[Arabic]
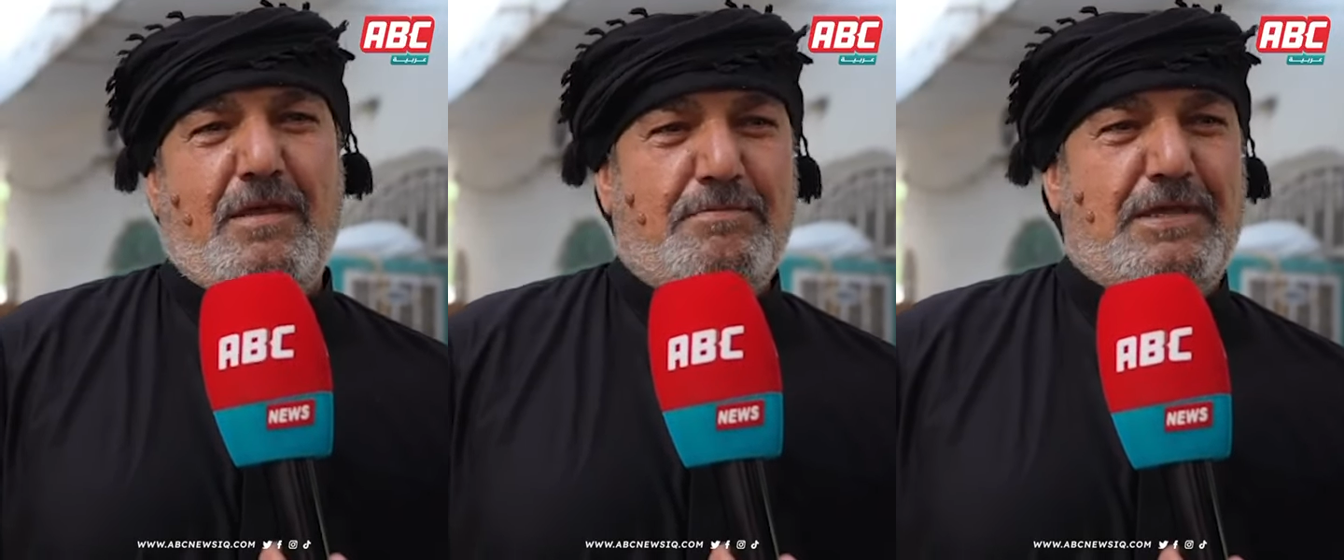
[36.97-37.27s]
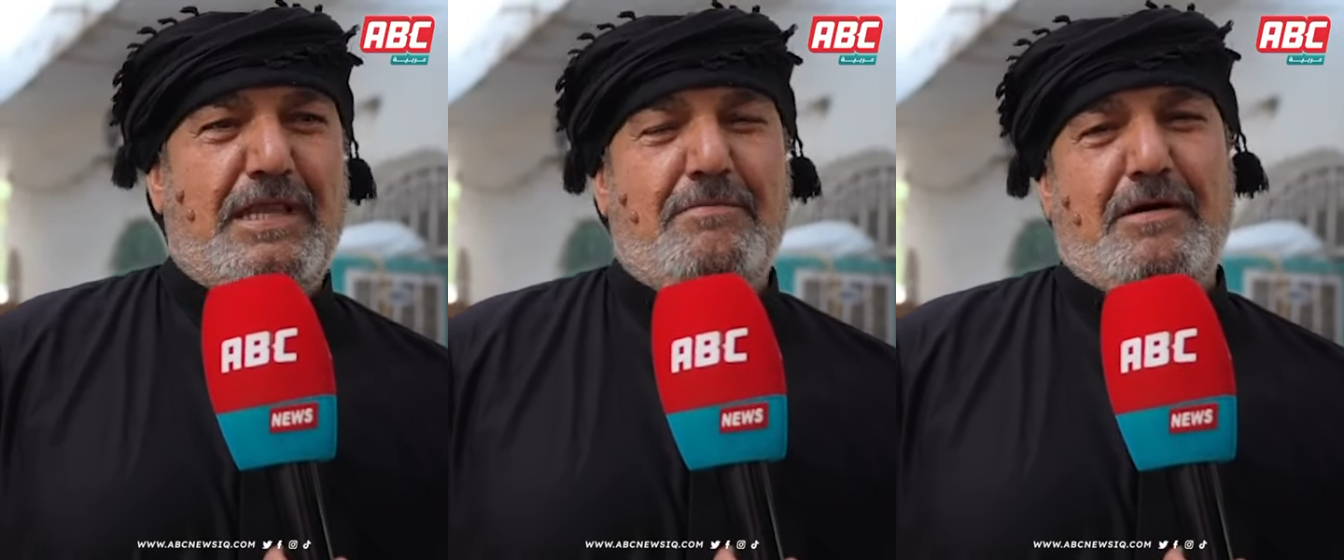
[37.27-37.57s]

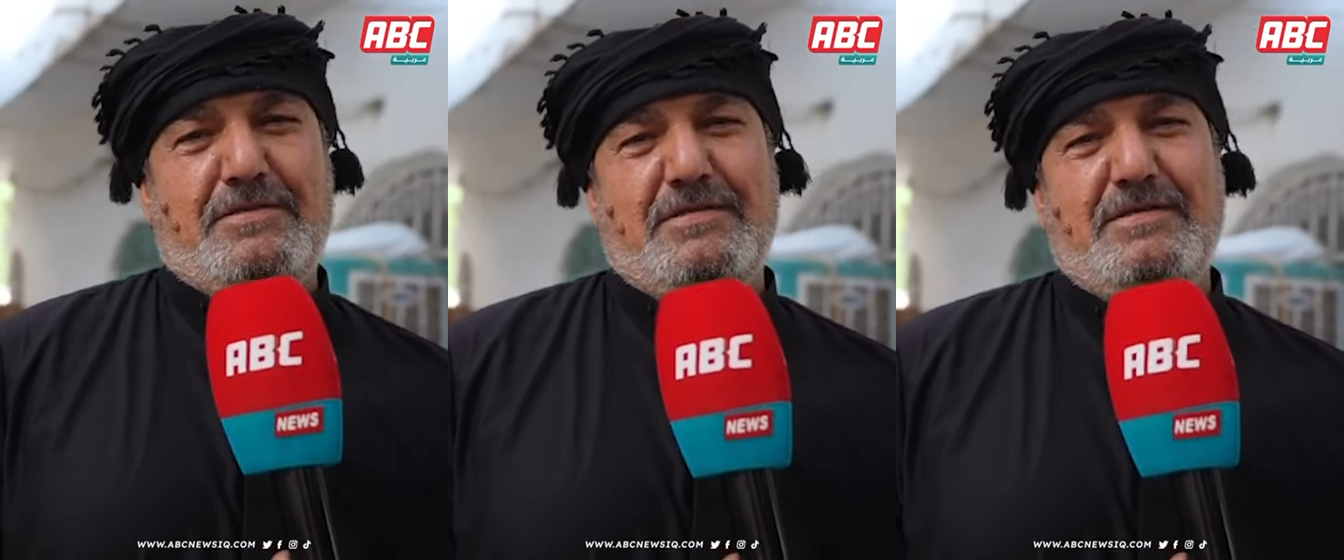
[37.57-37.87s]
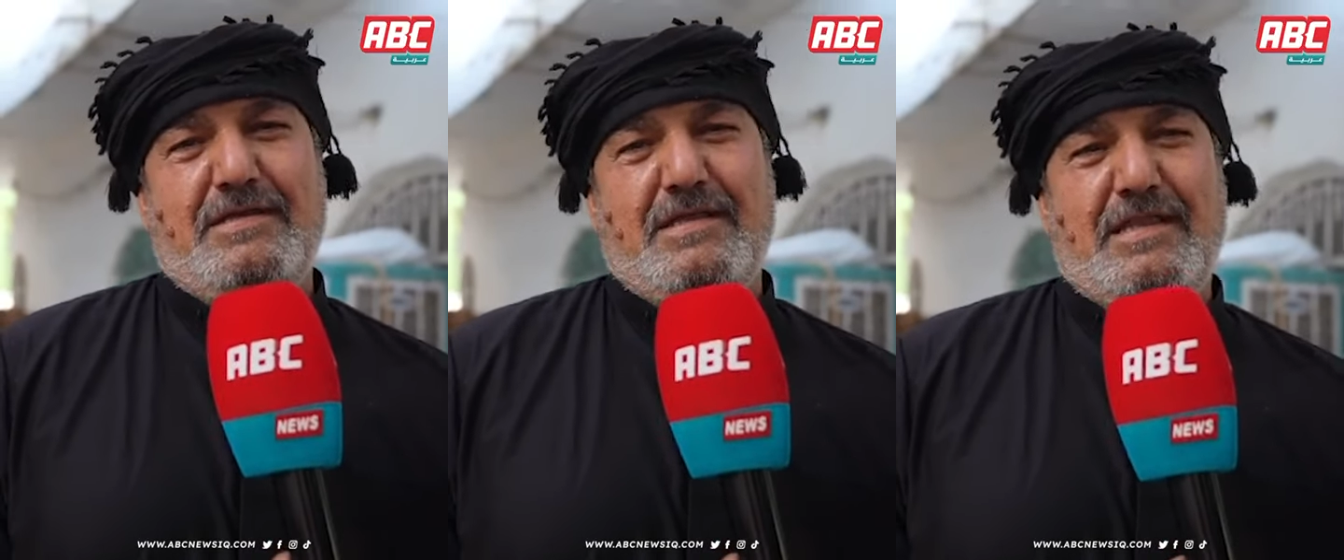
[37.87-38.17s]
بكلمات
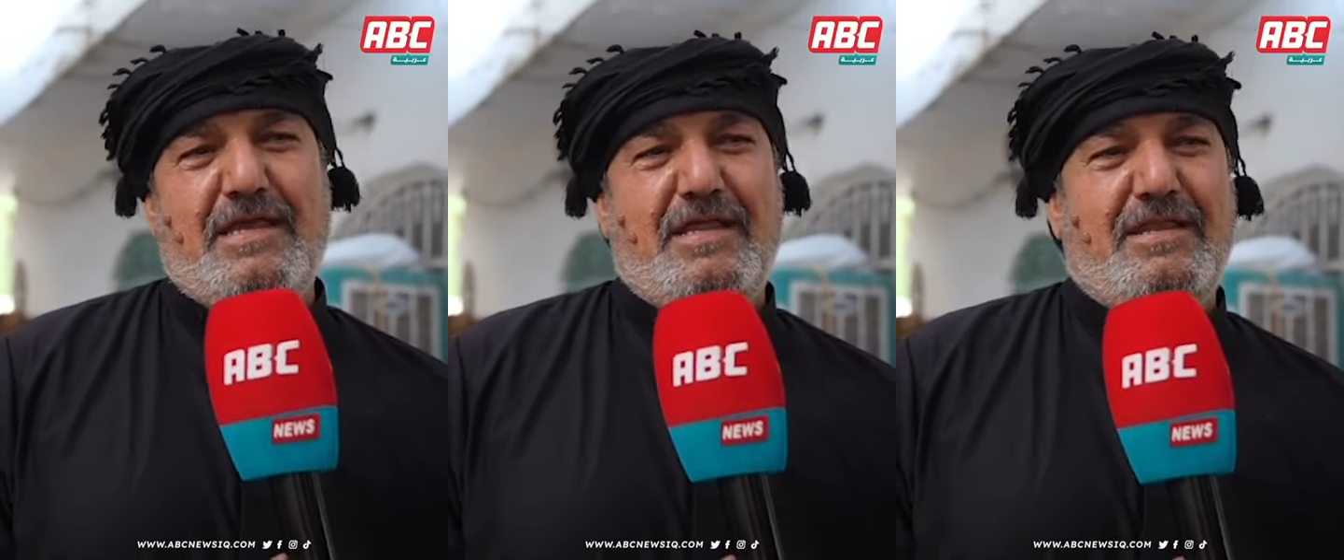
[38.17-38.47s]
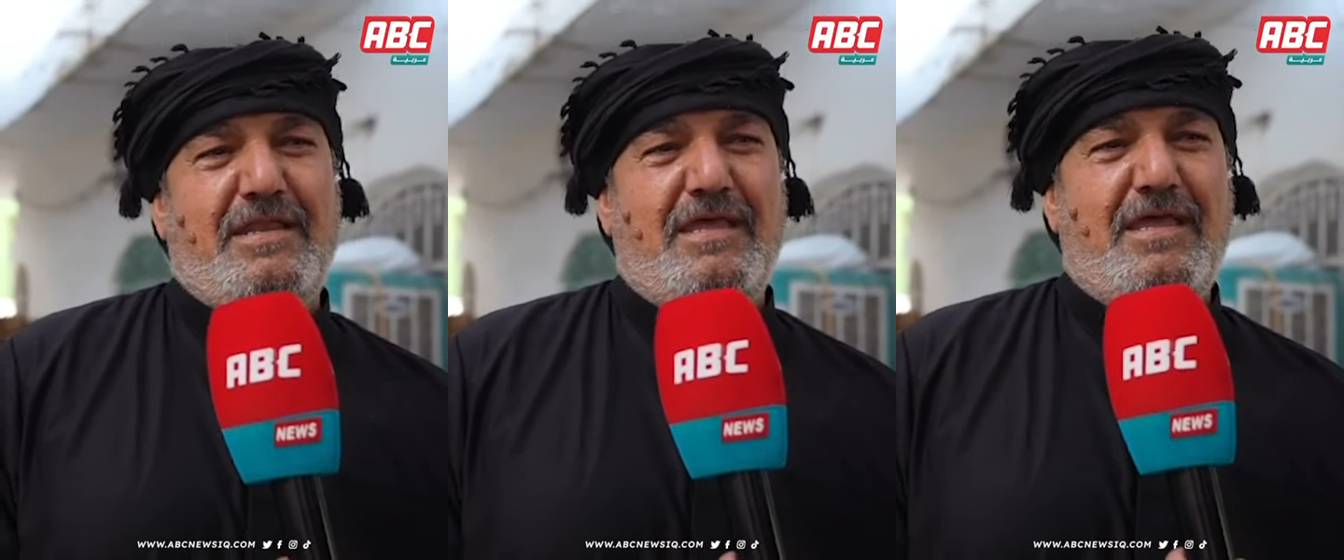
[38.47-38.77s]
لأن
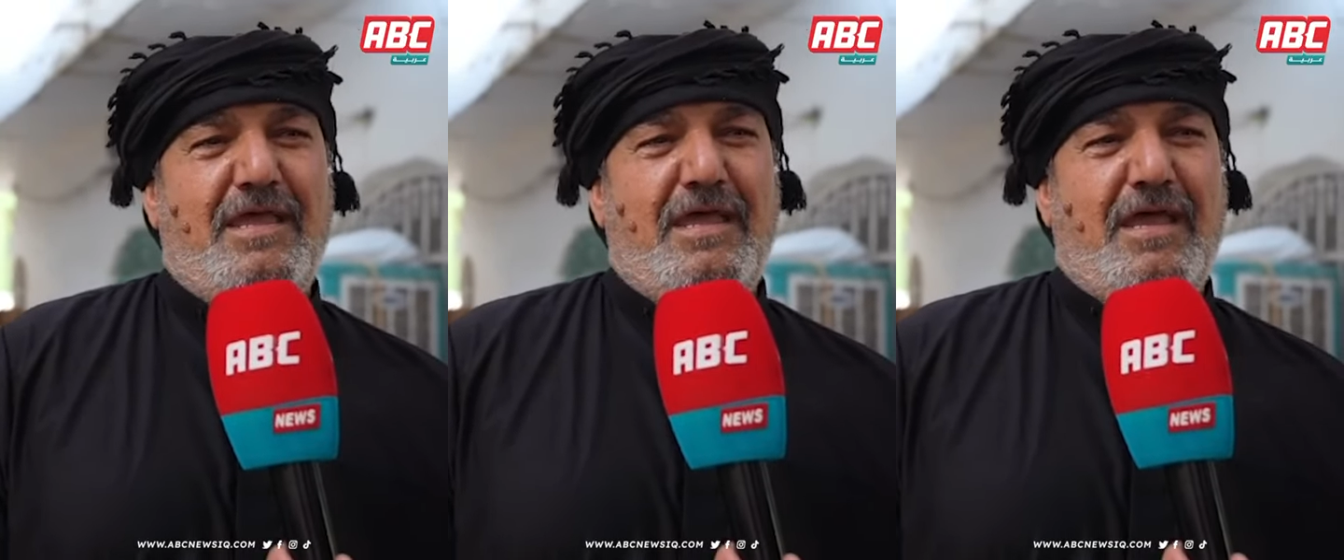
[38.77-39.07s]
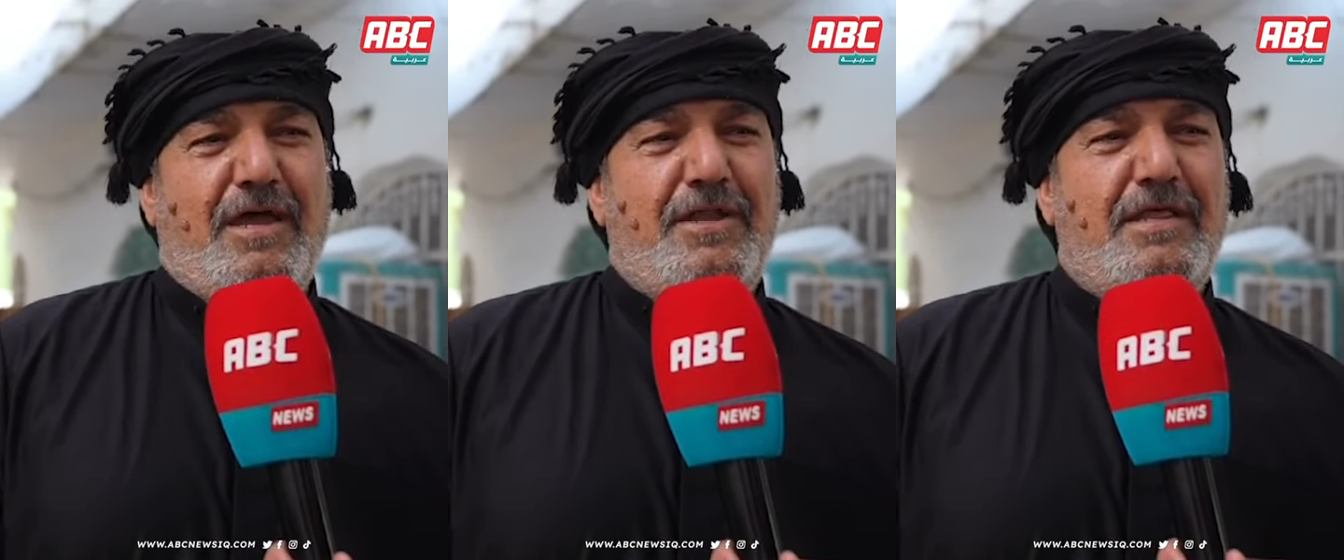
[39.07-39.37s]

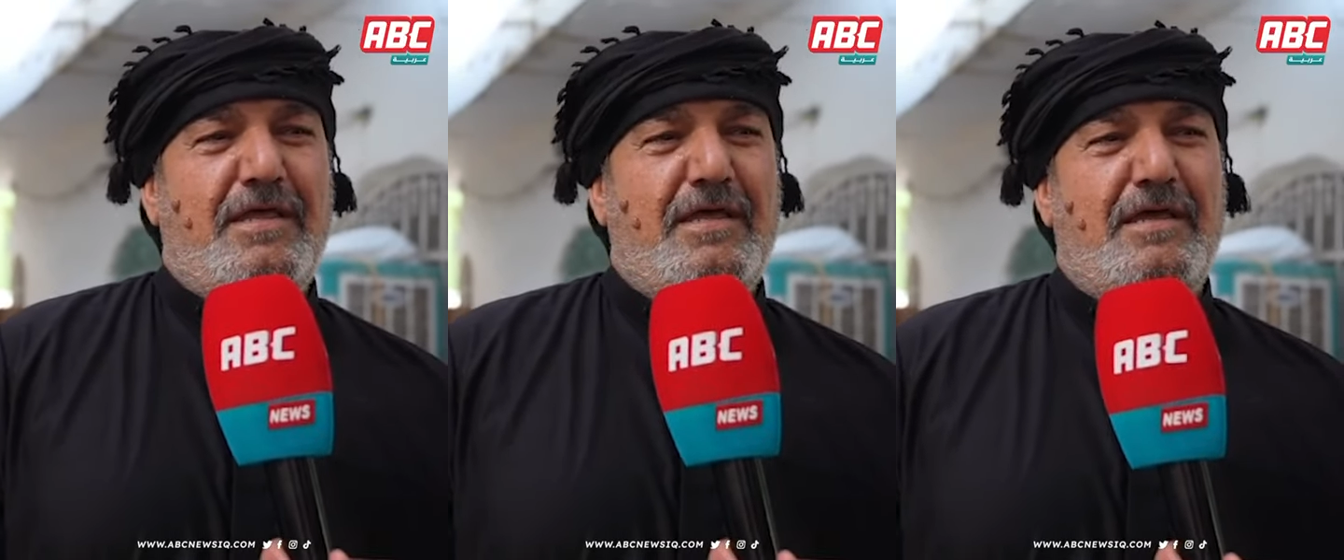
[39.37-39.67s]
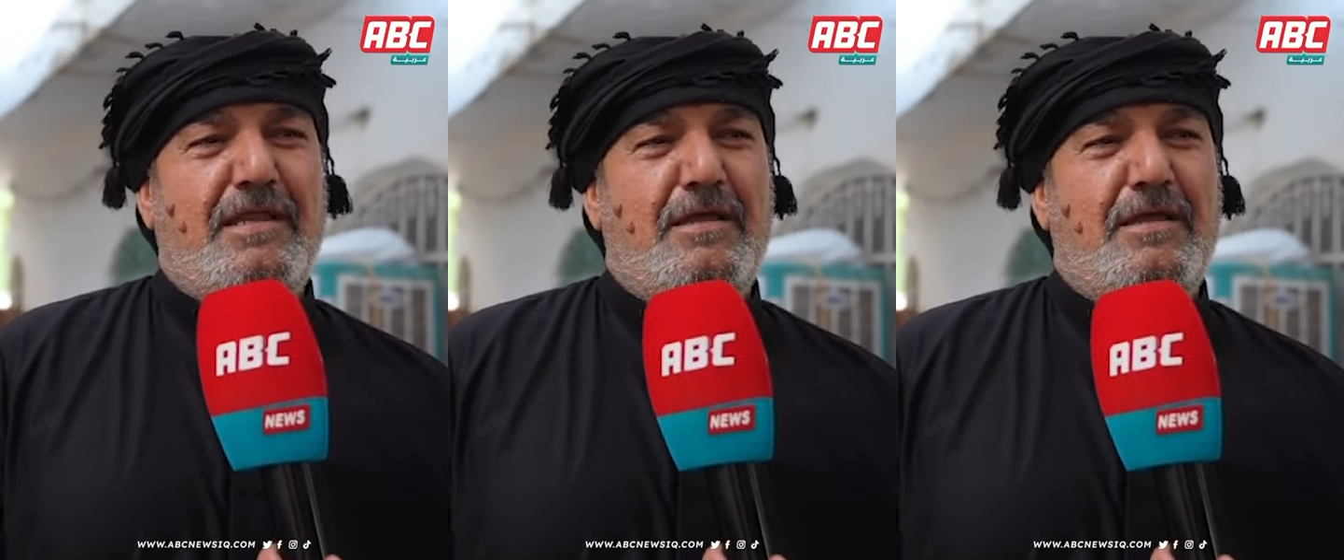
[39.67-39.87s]
احنا